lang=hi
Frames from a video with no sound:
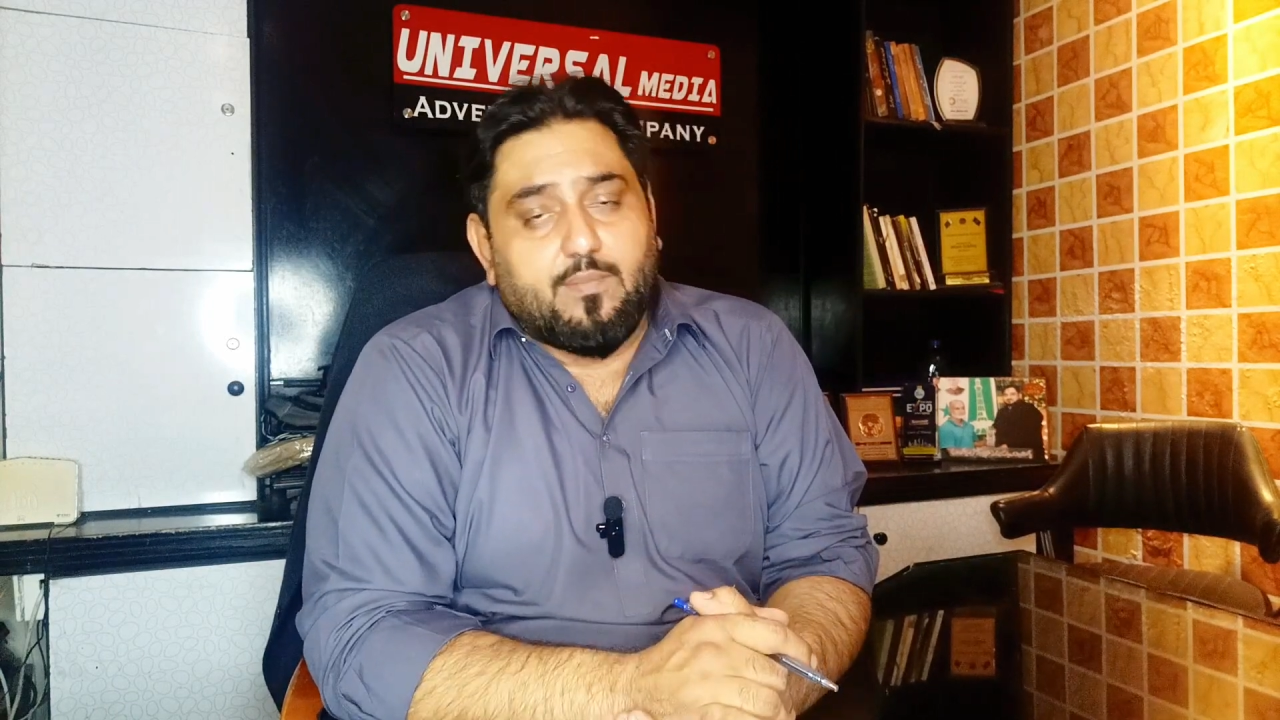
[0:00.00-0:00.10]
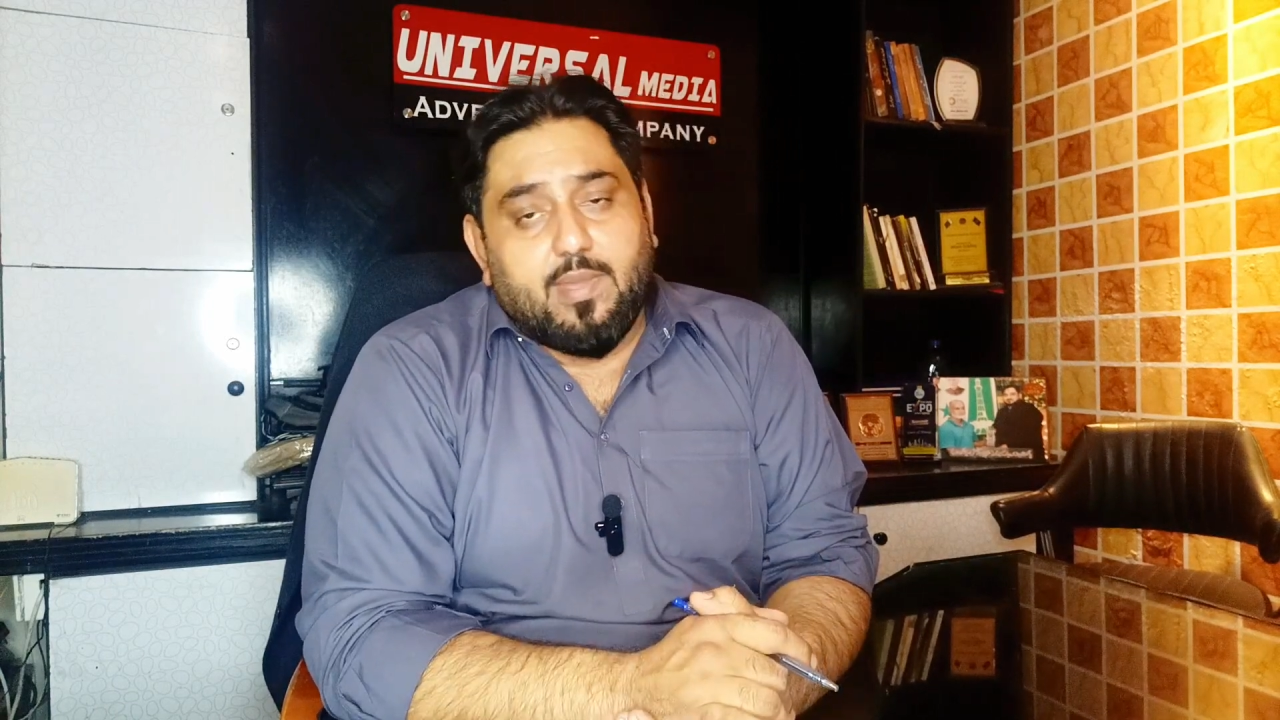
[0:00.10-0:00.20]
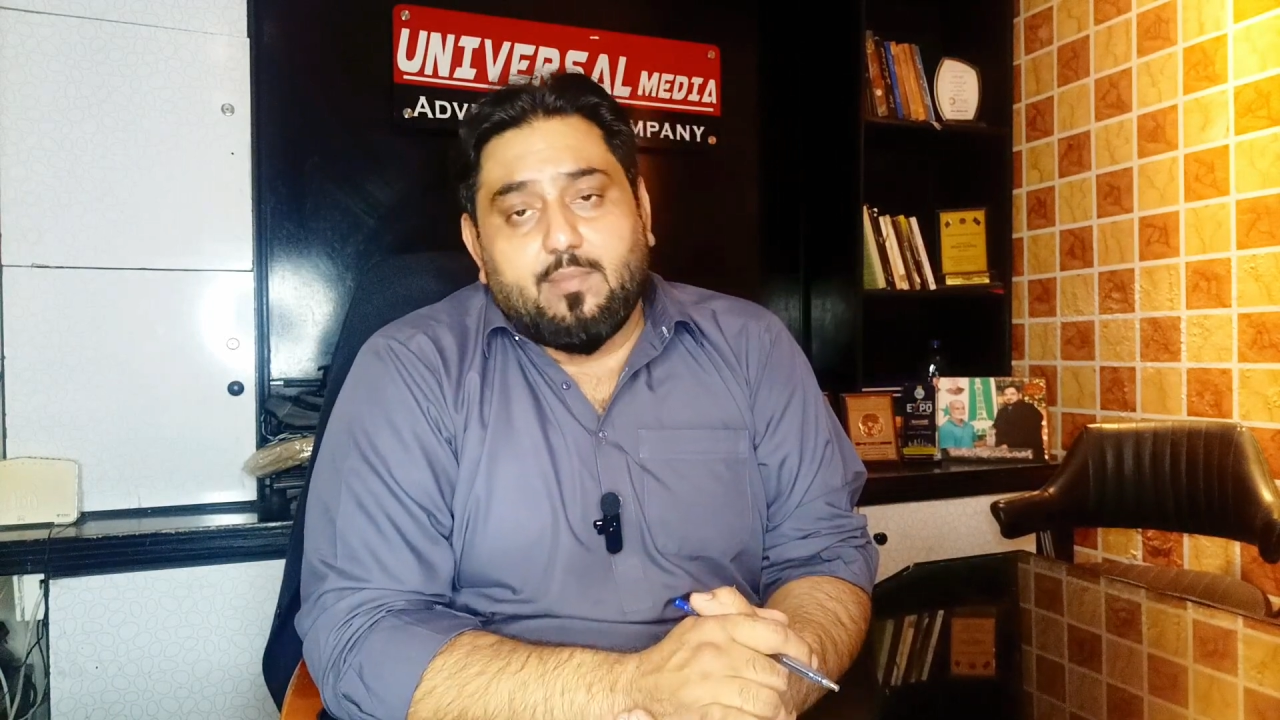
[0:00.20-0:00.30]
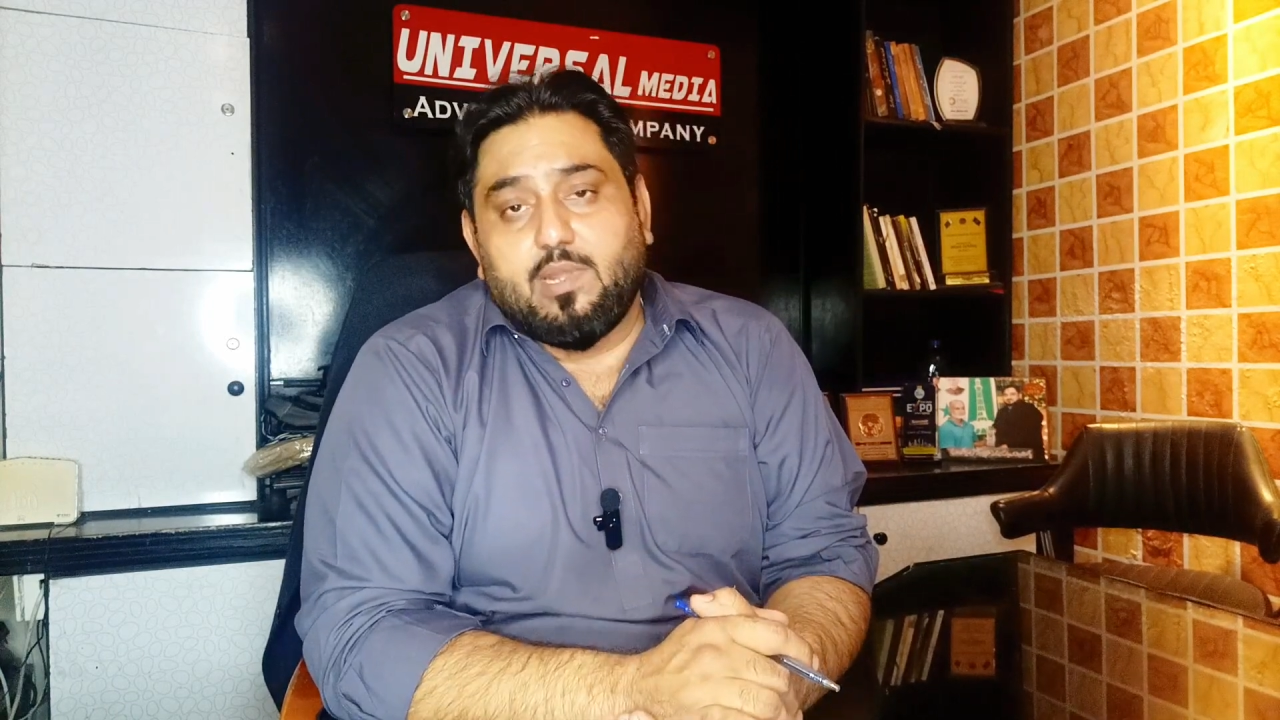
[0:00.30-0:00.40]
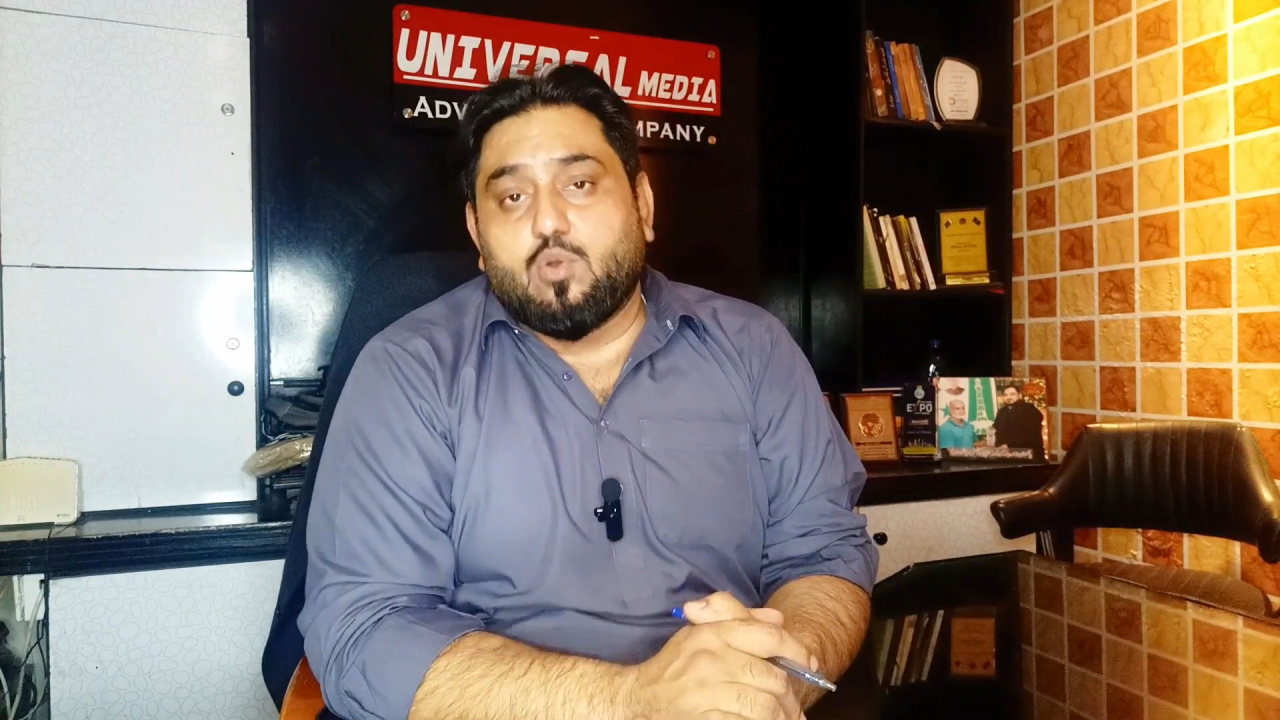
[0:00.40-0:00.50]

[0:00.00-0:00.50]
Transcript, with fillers: ने फरमाया